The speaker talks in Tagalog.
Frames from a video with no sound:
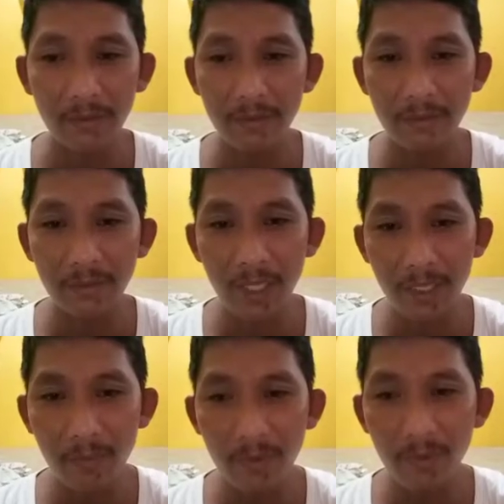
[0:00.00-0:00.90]

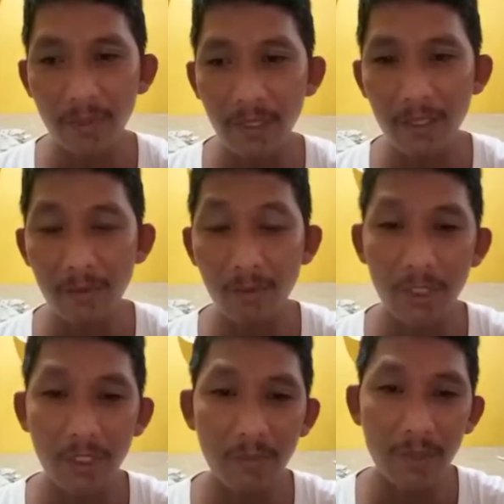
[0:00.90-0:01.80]
sana po ay kung
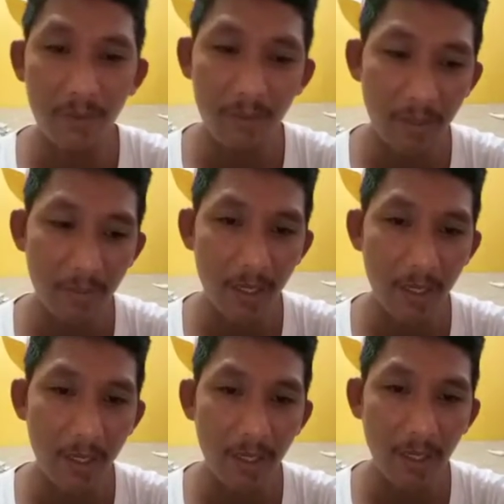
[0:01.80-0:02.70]
sino man yung may
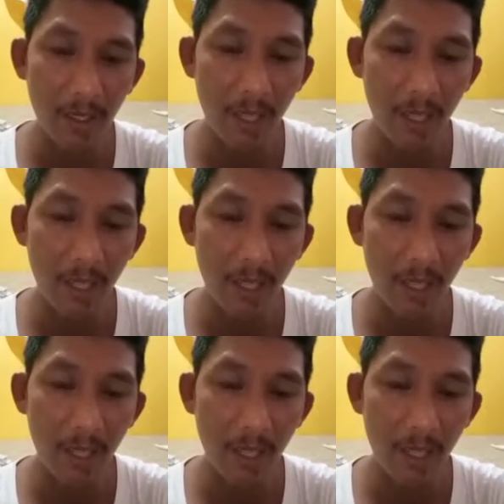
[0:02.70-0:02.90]
mga